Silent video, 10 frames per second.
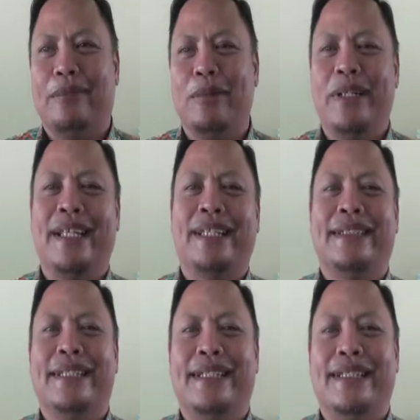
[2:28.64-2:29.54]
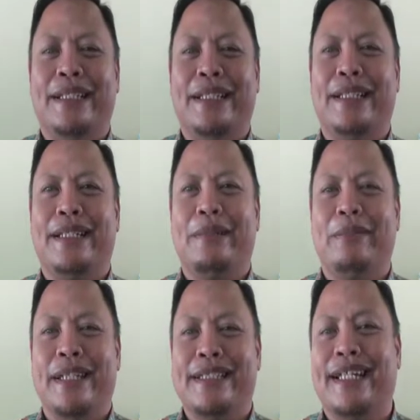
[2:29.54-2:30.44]
mobiler, jadi
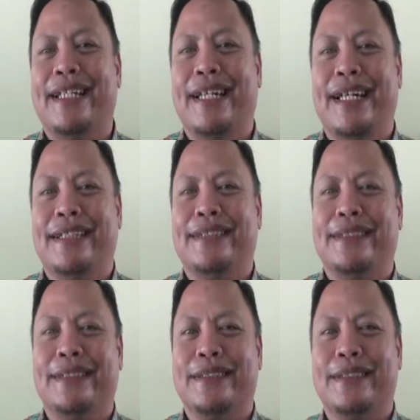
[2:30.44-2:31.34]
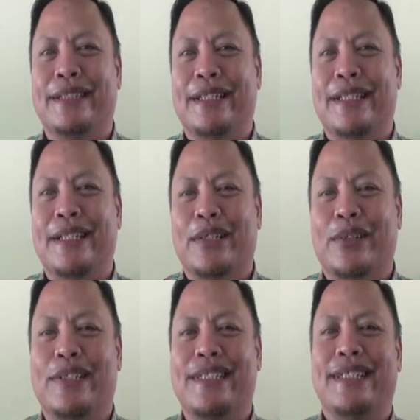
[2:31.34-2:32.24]
meja dan
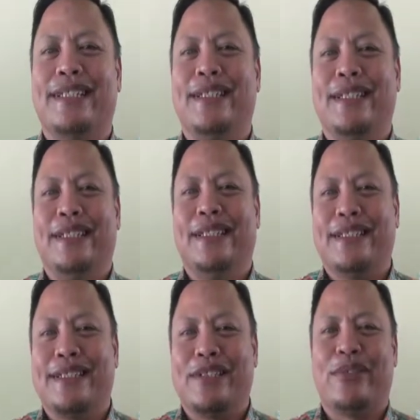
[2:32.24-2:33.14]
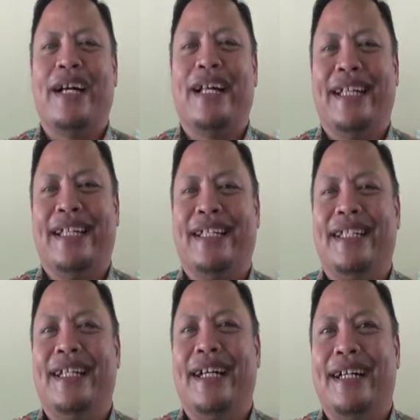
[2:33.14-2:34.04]
kursi siswa
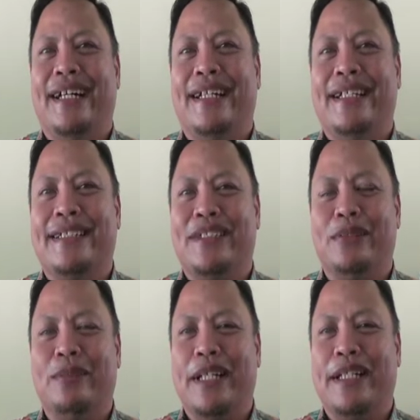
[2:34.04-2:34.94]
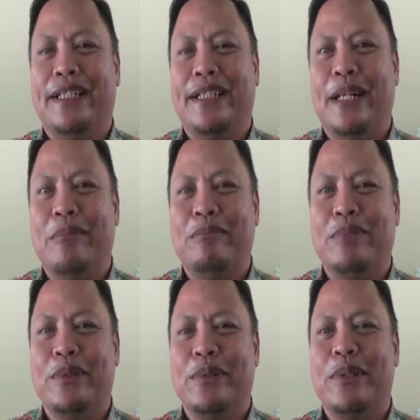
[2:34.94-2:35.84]
hmm. uh, sejumlah
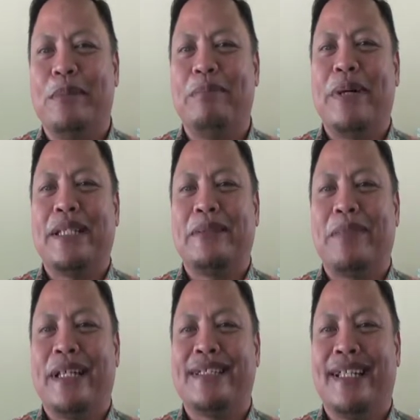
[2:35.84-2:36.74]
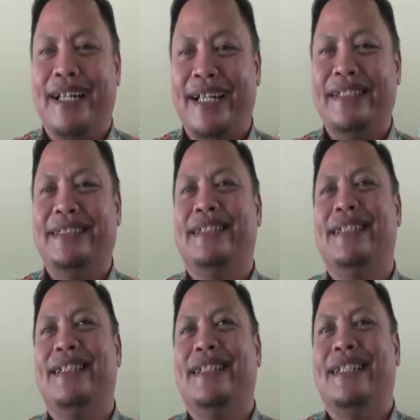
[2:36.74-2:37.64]
64 pasang
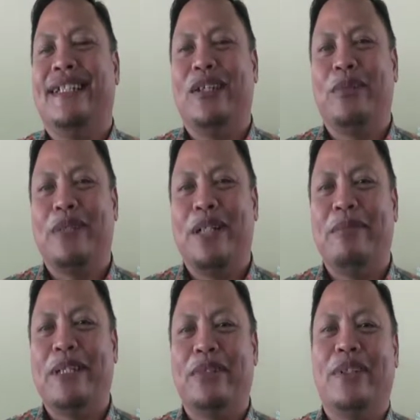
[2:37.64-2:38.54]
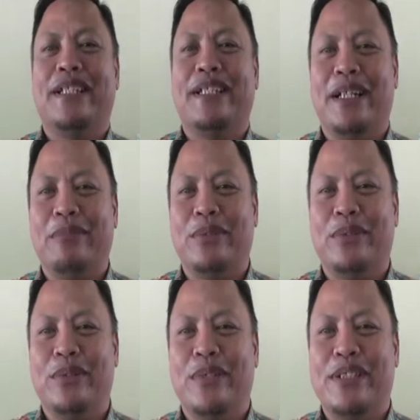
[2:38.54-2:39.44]
dengan nominal bantuannya 32
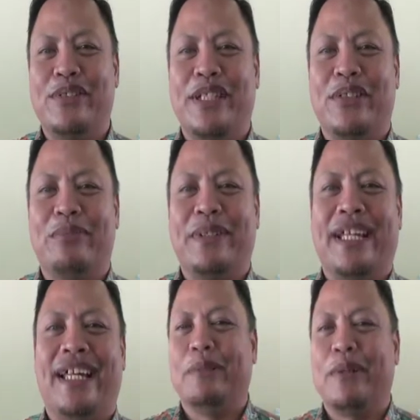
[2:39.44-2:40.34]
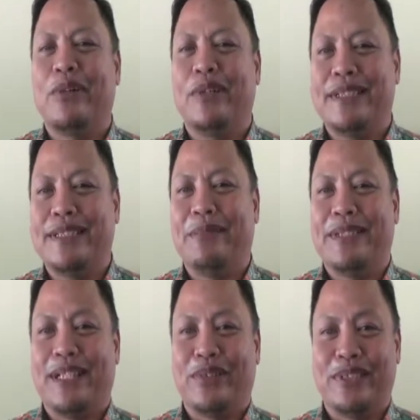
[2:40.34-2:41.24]
juta rupiah. Memang kondisi
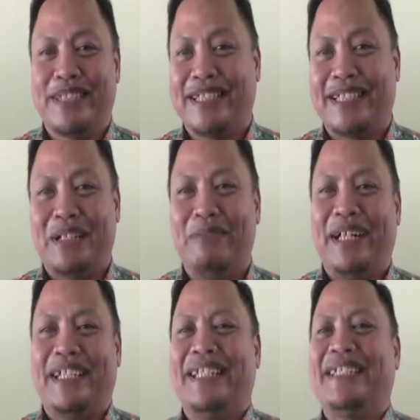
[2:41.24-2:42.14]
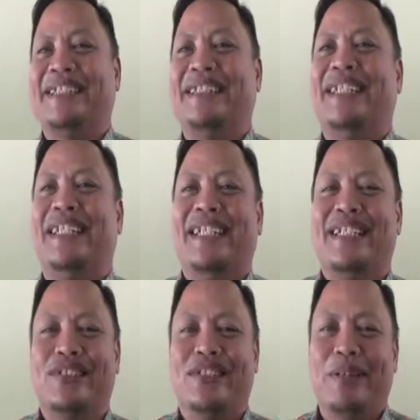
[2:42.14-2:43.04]
meja kursi kita kemarin
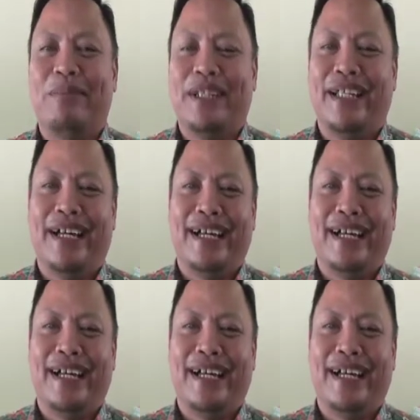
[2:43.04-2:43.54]
sudah pada